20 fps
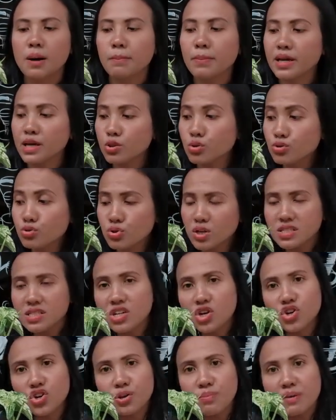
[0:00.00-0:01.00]
Begitu juga
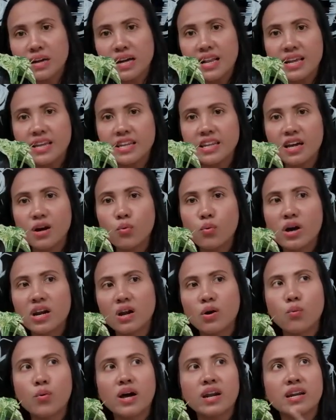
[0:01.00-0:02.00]
singonium yang lain ya,
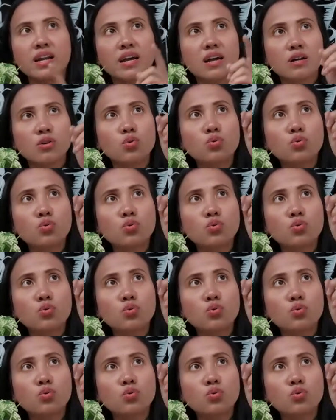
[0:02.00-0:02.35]
warna-warna